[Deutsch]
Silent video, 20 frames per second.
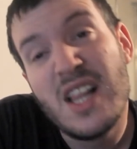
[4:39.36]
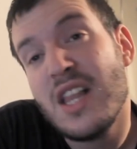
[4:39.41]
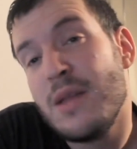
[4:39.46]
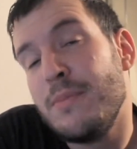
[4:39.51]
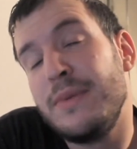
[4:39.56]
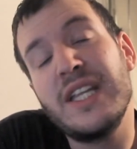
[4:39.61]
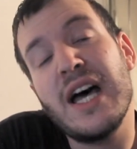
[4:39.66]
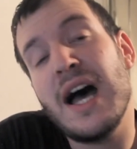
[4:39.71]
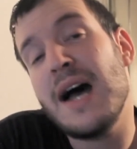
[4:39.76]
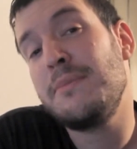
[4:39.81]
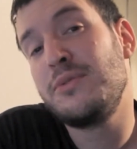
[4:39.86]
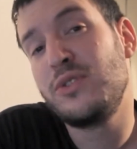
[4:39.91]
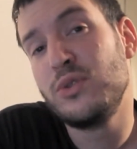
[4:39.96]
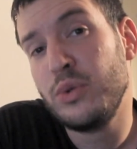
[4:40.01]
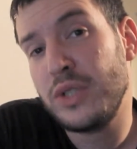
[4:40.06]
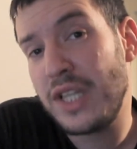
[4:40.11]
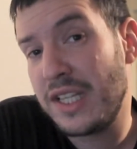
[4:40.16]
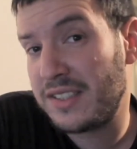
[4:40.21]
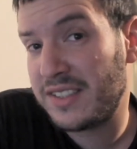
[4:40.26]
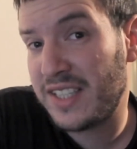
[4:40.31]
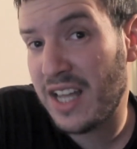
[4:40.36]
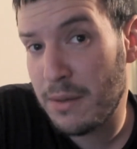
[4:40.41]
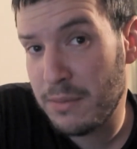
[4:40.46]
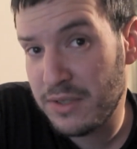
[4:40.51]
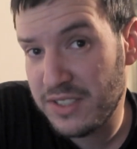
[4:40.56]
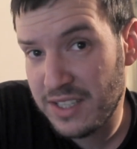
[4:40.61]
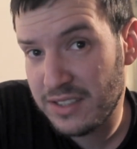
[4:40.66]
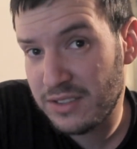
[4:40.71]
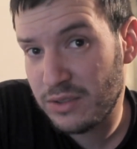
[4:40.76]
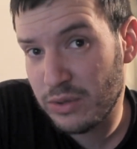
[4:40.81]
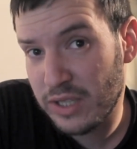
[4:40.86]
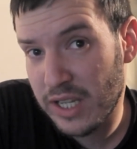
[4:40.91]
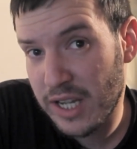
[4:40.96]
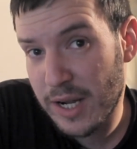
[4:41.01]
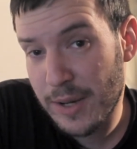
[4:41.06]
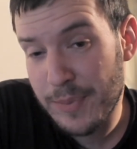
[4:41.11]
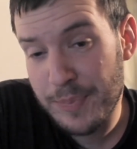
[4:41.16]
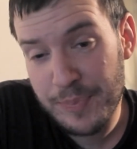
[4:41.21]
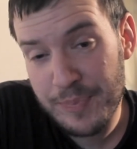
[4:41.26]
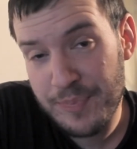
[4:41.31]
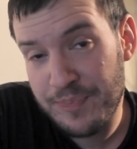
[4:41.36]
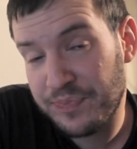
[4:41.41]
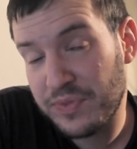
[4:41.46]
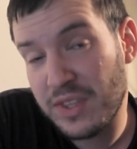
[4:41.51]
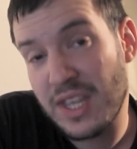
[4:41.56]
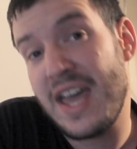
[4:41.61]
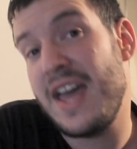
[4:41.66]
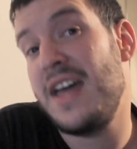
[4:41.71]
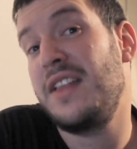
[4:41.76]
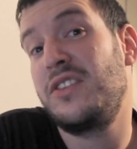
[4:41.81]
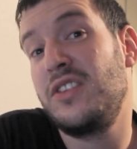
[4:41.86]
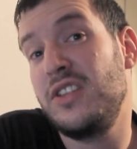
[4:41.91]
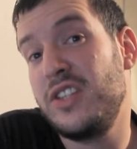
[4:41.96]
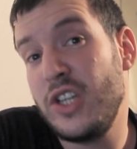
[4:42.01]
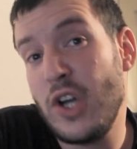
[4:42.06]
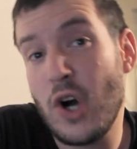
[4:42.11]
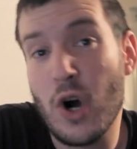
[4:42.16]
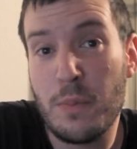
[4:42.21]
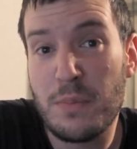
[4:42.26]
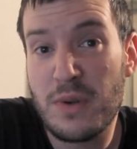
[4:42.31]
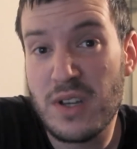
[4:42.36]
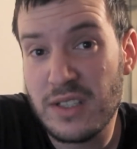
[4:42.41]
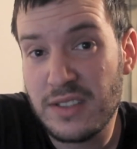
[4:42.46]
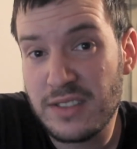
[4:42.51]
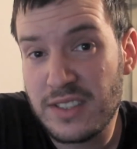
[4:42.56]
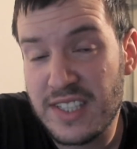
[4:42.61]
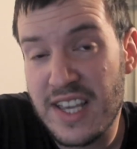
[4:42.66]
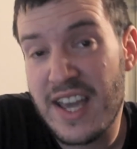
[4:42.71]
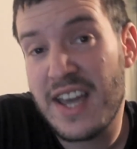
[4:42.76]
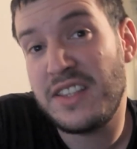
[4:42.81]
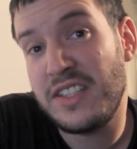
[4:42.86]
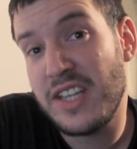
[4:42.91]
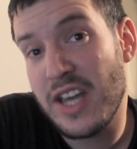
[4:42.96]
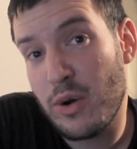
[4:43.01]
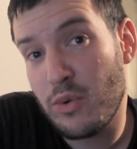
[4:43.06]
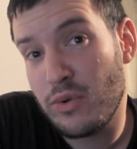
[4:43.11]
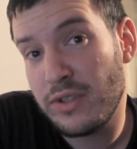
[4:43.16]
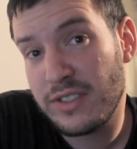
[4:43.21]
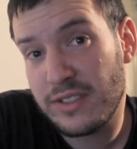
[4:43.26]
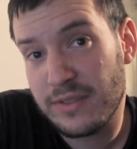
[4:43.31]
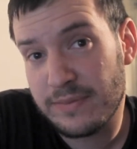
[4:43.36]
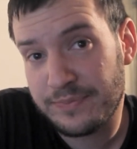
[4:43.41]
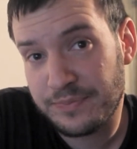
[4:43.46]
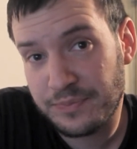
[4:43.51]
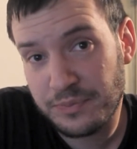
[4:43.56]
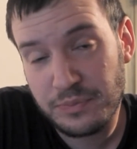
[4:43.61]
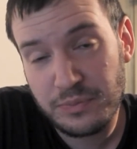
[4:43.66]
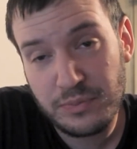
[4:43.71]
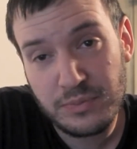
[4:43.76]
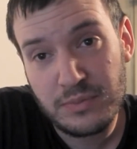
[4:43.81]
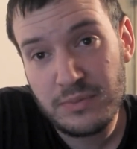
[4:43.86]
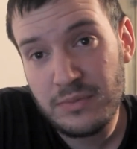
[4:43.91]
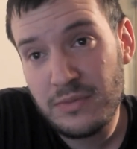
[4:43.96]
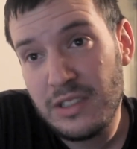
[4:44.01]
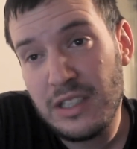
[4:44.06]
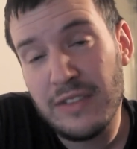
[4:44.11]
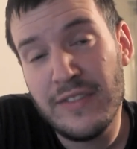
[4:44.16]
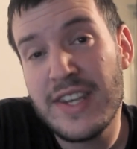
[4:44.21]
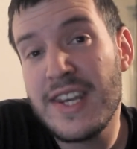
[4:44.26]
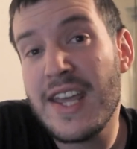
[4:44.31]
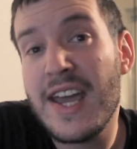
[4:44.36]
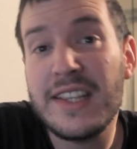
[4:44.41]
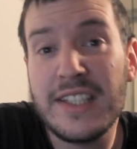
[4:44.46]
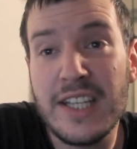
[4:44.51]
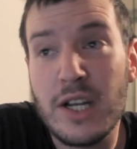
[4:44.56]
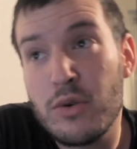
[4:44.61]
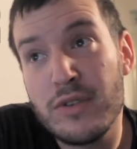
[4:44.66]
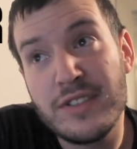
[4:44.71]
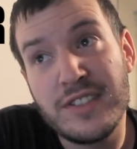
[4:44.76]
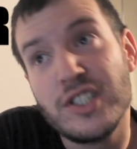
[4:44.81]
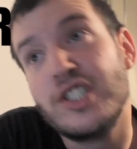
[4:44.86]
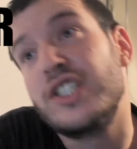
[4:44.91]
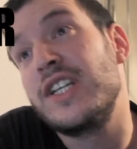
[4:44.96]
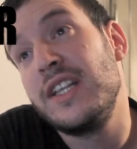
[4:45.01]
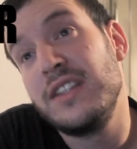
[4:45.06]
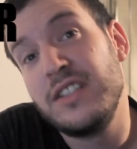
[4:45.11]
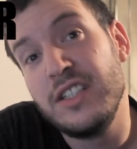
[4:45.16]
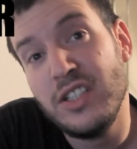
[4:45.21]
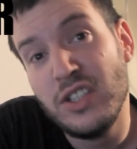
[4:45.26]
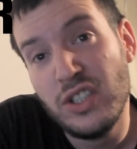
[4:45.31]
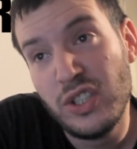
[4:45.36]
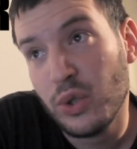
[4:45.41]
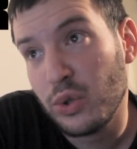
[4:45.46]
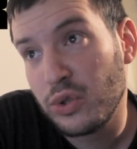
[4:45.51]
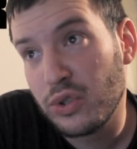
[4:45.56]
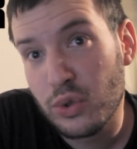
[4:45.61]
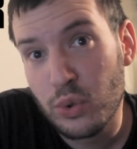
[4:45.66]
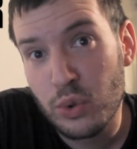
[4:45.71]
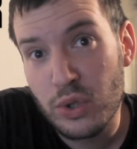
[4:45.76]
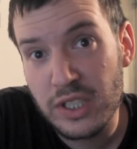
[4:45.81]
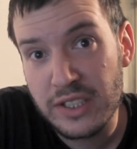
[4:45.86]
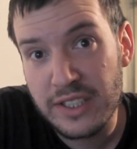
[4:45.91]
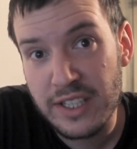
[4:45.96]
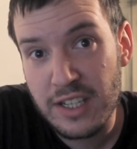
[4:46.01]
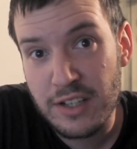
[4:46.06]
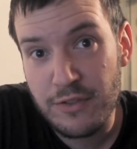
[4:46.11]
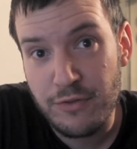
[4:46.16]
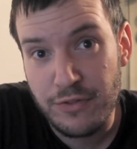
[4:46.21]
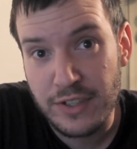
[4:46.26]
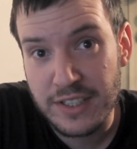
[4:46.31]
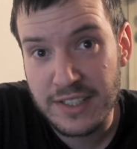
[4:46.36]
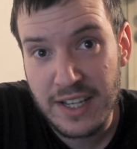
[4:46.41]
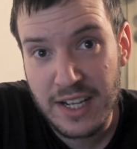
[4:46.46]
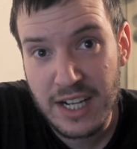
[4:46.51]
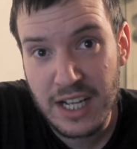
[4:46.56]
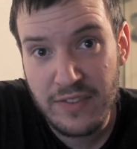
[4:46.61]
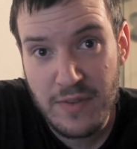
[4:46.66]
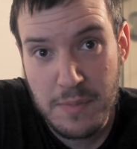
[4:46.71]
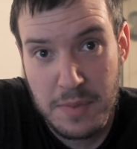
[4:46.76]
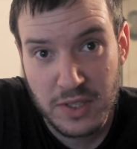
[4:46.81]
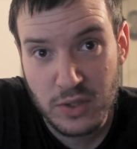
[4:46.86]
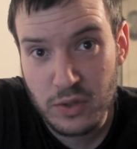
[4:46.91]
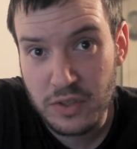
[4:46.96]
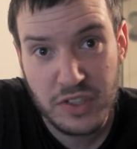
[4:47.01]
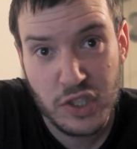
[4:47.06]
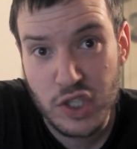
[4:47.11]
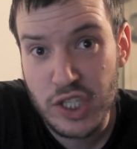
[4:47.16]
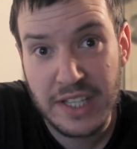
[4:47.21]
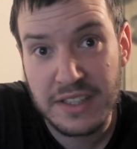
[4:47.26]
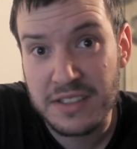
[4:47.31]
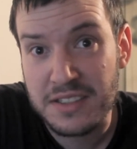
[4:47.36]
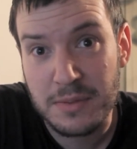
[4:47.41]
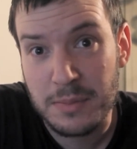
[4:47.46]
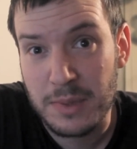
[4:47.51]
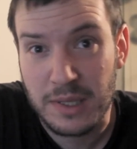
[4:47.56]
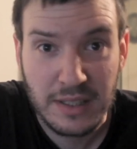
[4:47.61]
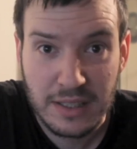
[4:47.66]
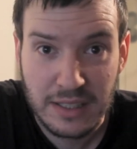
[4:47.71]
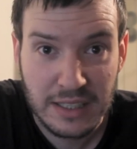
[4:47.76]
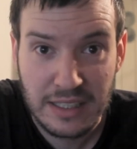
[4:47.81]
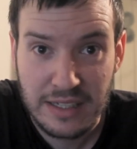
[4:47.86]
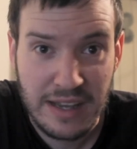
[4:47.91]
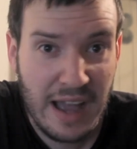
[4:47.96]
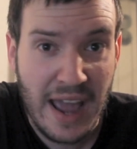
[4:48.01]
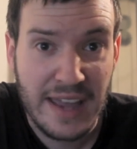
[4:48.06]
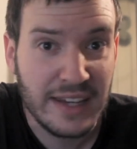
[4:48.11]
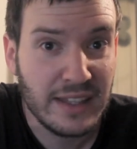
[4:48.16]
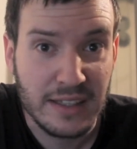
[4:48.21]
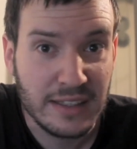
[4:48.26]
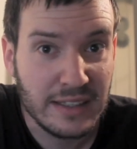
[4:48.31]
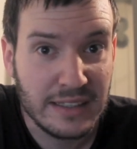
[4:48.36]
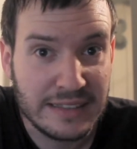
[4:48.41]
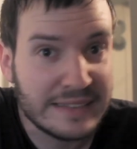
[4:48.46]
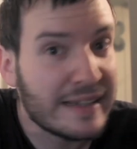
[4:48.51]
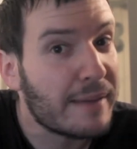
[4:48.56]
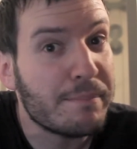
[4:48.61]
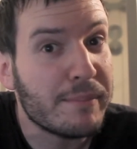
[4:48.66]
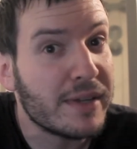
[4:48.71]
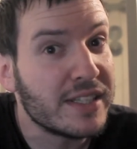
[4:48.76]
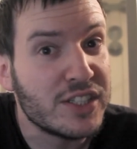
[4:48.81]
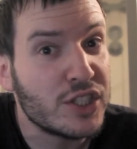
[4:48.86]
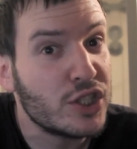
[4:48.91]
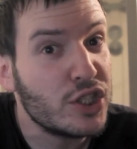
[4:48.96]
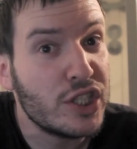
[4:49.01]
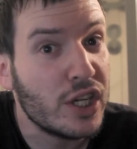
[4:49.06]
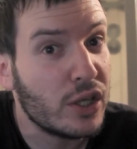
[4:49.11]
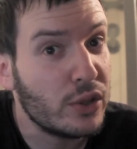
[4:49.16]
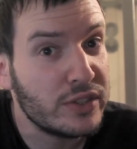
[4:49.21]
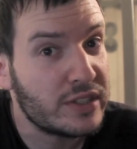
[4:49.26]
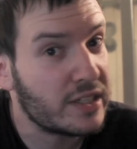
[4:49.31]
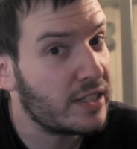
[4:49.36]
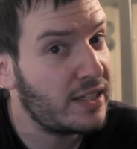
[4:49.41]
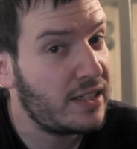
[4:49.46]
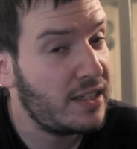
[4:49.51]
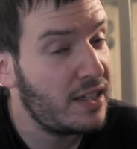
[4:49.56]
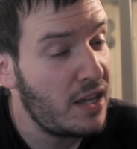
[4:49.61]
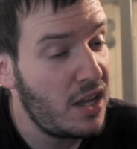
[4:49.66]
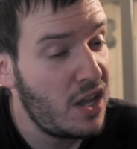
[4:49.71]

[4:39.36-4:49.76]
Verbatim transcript: Mit absoluter Starbesetzung, ja. Anthony Hopkins, Ed Harris. Wenn ihr Ed Harris nicht kennt, die Idioten googelt den Versager. Wenn man sowas nicht kennt, ist man kein, kennt man sich nicht aus, ja.